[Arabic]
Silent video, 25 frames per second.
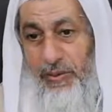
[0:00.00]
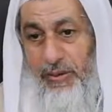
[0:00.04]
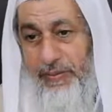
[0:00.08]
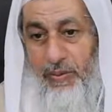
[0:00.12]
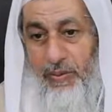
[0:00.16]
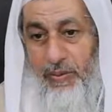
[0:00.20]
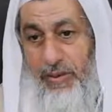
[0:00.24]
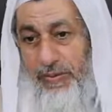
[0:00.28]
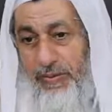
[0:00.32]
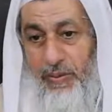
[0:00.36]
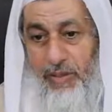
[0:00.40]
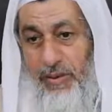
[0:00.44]

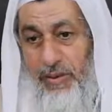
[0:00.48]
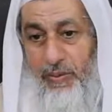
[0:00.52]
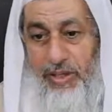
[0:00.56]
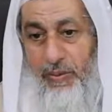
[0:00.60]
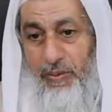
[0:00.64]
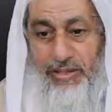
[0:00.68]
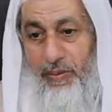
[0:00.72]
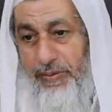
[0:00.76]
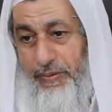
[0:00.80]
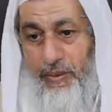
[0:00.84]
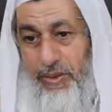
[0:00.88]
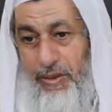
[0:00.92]
وقال
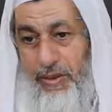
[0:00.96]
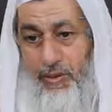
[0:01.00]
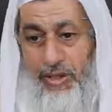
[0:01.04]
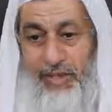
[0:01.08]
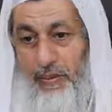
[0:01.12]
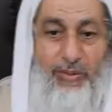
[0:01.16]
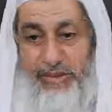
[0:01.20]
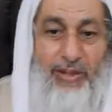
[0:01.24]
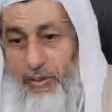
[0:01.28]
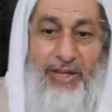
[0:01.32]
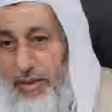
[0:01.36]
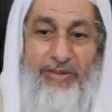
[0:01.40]
تعالى
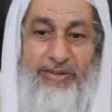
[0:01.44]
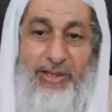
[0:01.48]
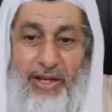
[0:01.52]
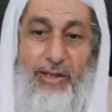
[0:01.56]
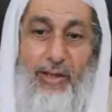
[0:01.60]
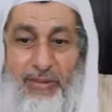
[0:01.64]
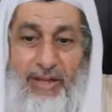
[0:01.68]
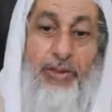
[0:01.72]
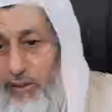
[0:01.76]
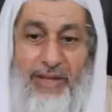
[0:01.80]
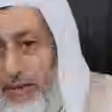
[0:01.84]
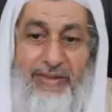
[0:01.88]
وما أكثر
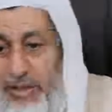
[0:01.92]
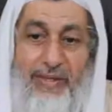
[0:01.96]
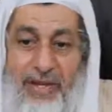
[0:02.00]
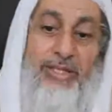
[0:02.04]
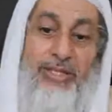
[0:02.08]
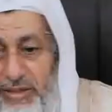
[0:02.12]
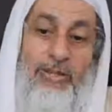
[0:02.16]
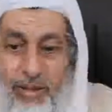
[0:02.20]
الناس